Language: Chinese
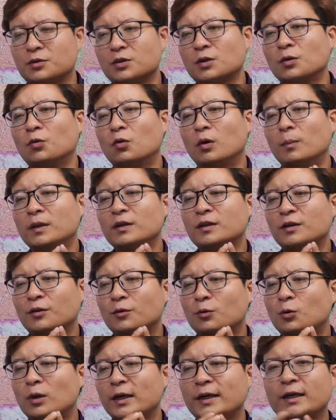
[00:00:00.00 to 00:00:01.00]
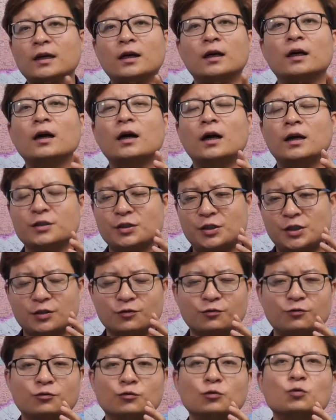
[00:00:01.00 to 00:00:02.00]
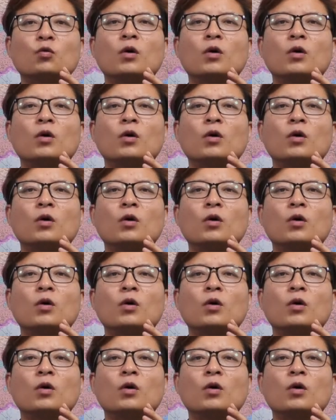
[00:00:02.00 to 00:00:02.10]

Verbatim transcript: 就是我们的婚姻很很幸福，